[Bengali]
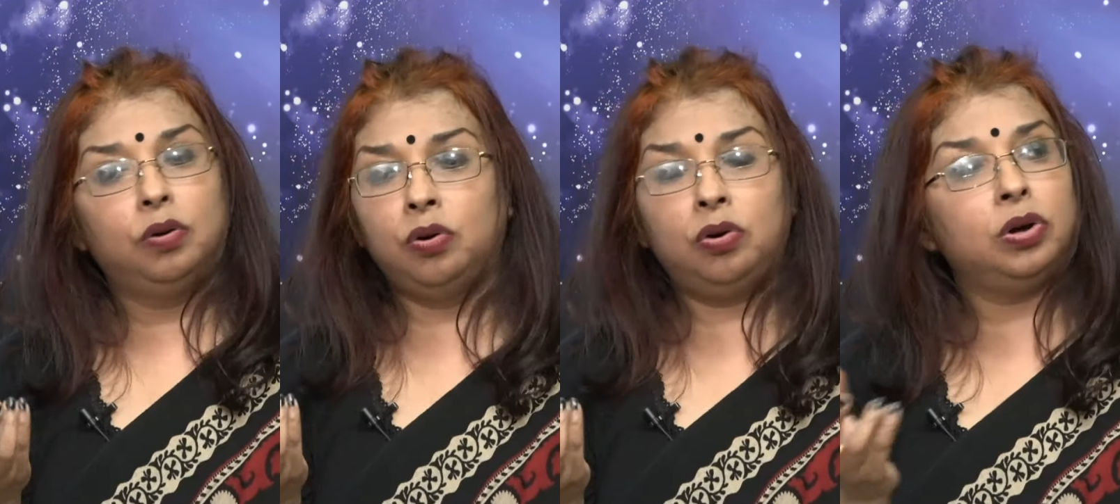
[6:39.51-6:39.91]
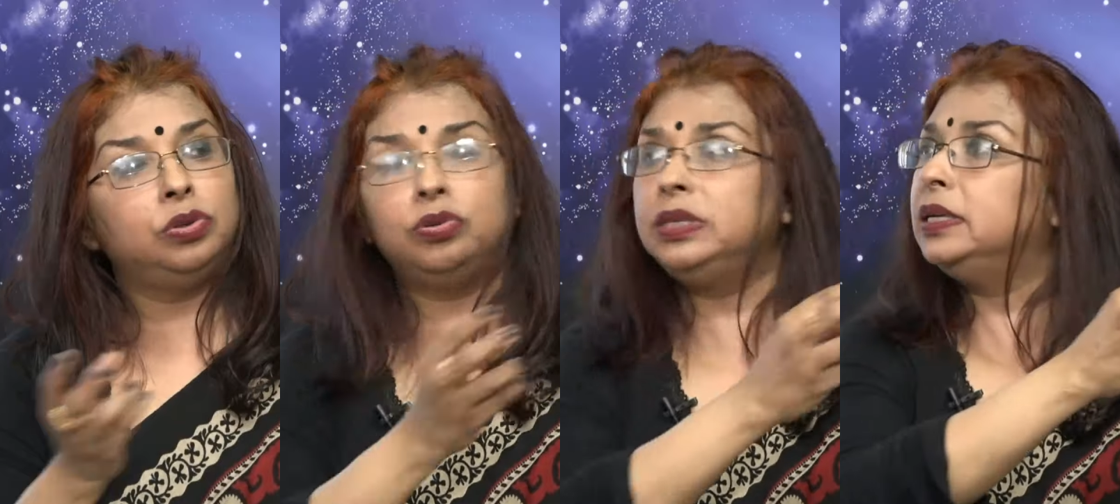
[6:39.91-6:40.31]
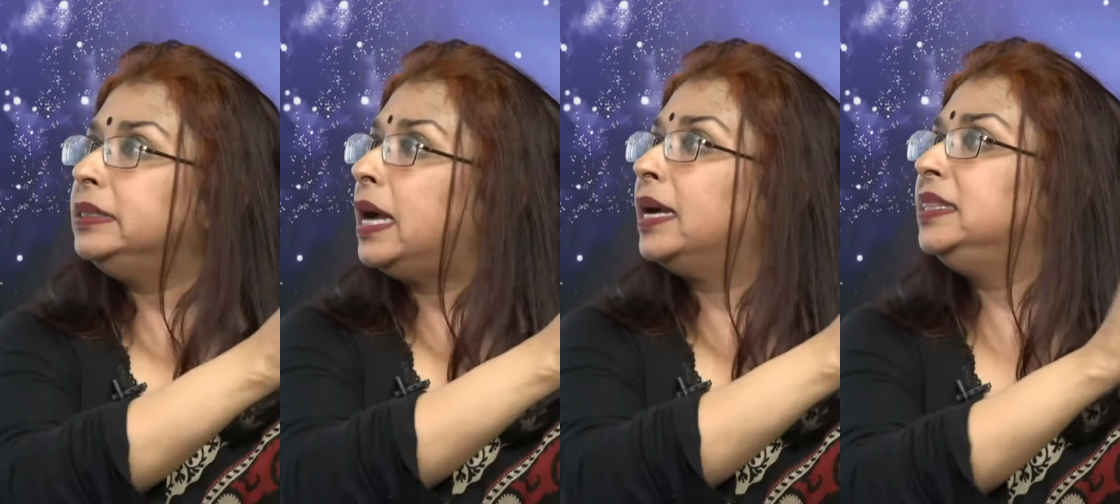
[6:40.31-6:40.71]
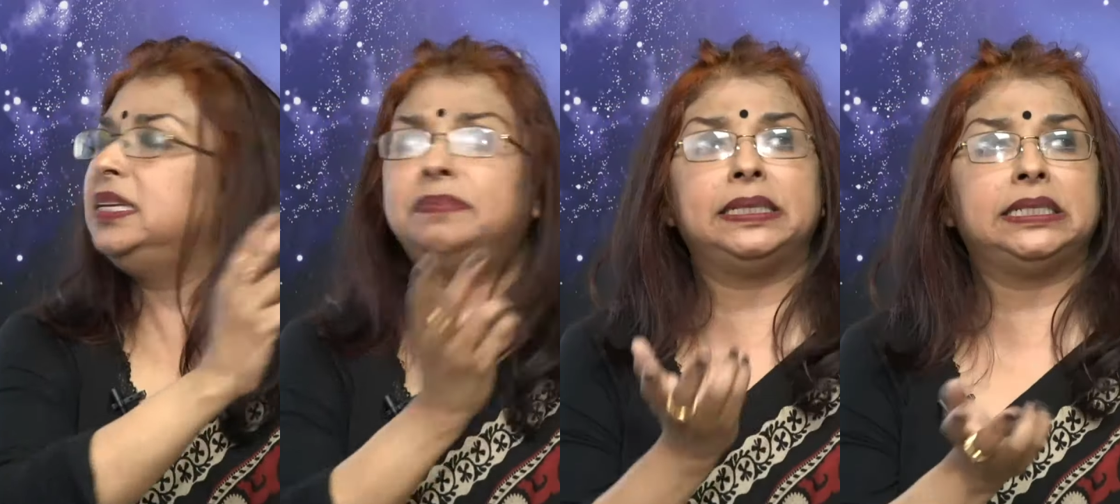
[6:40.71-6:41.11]
ও হয়তো ওই দিকে
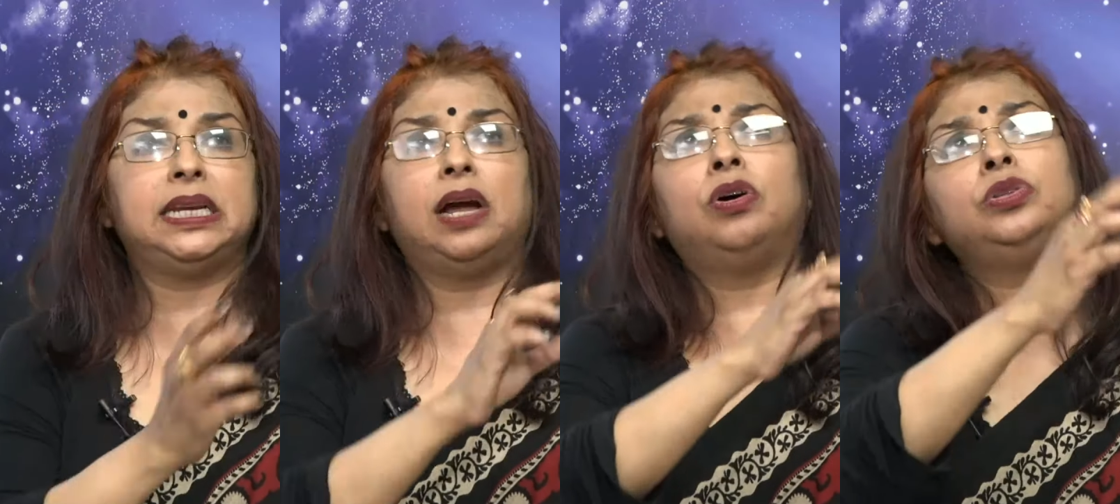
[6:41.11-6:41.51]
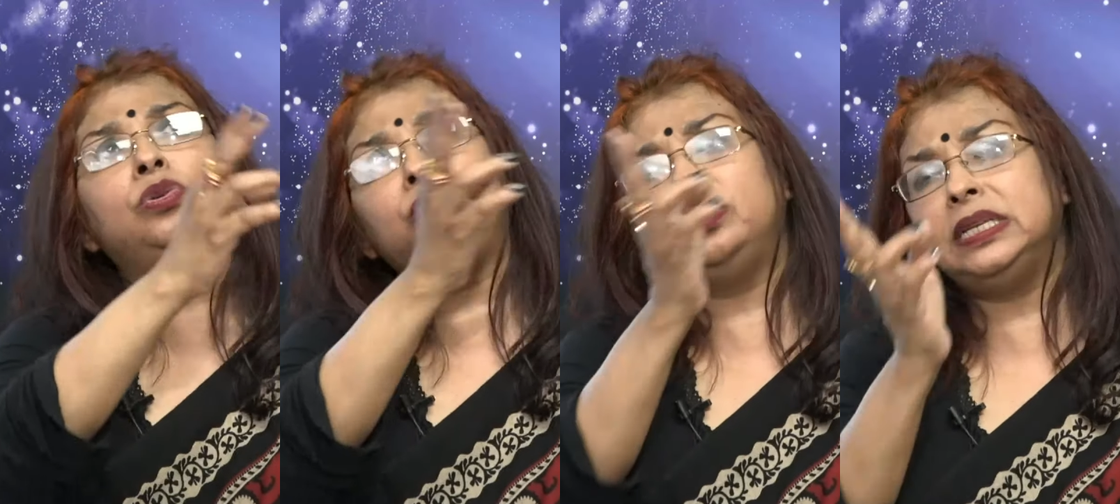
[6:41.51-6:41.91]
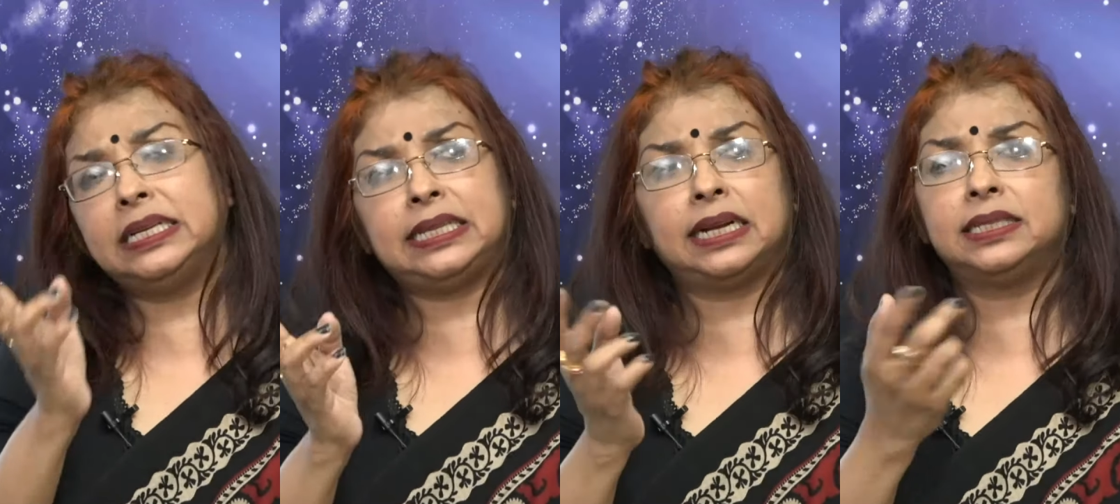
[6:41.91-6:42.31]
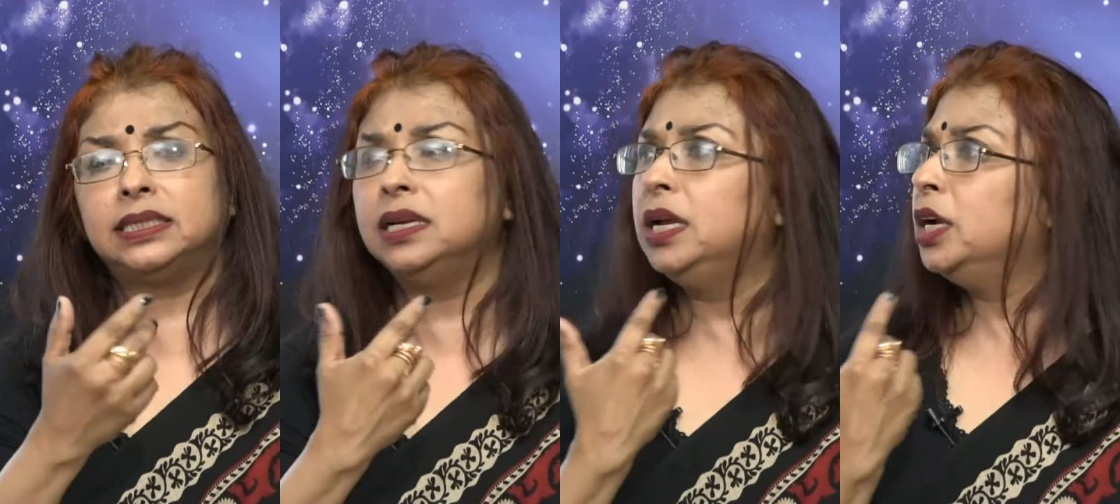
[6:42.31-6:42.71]
তাকাতেই পাচ্ছে না হয়তো অন্যদিকে তাকাচ্ছে
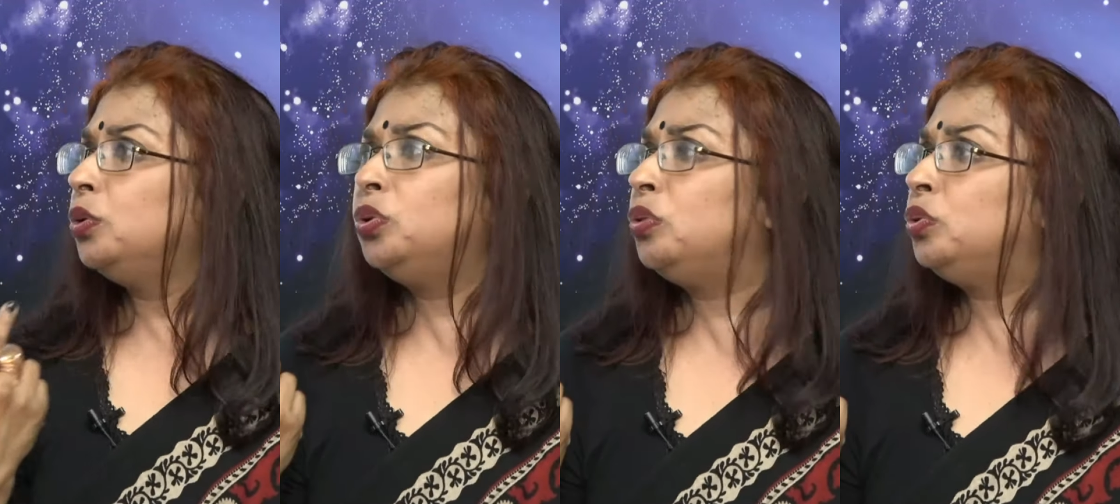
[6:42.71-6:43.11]
অথবা একটা